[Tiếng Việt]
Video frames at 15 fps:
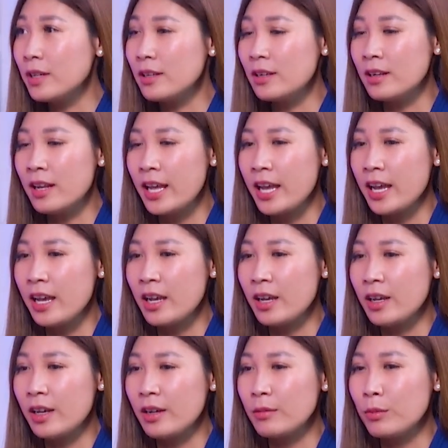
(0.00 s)
á, ừ.
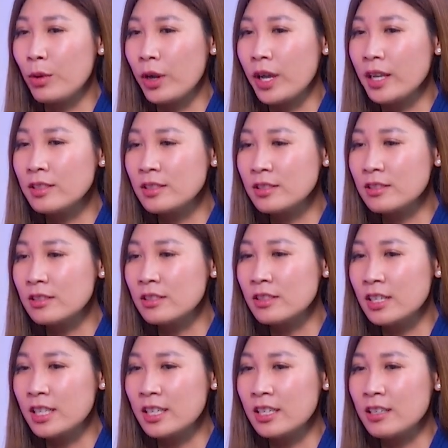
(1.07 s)
là một cái sự
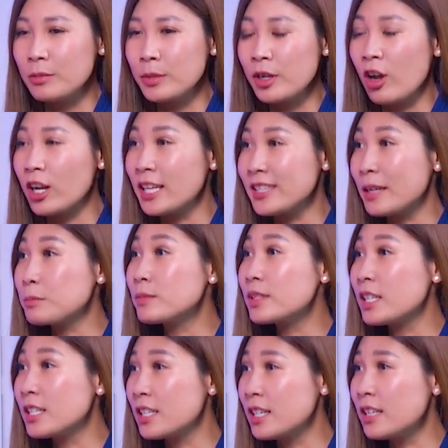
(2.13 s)
mình gọi là tâm
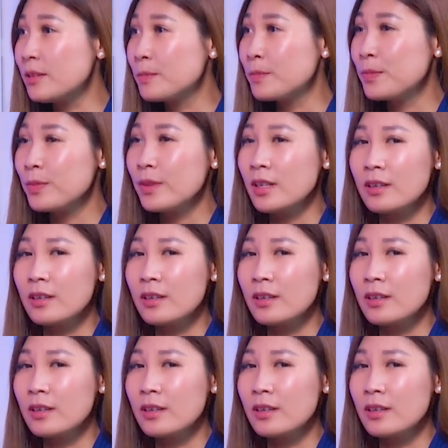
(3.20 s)
từ đó, ừ.